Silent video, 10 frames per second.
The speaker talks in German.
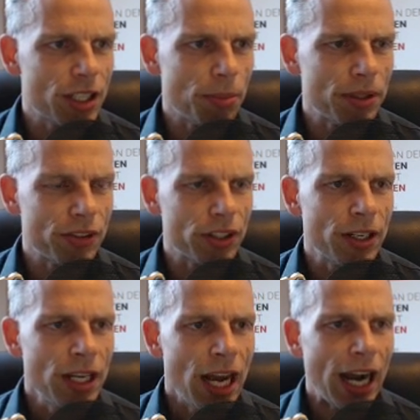Ich habe Ihnen das
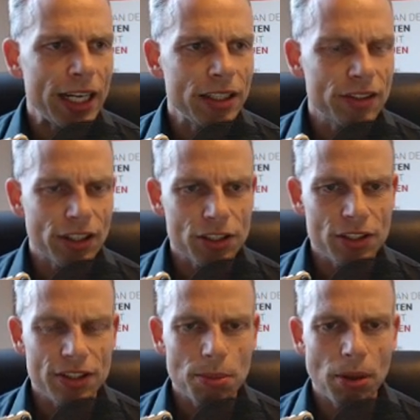hier
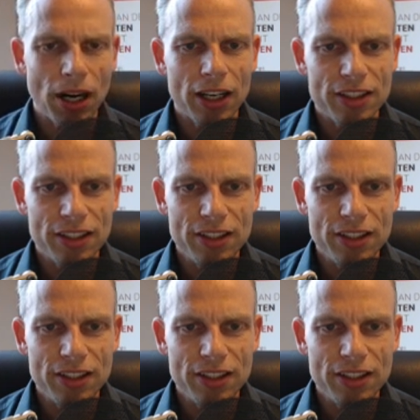eingezeichnet, diese Bereiche,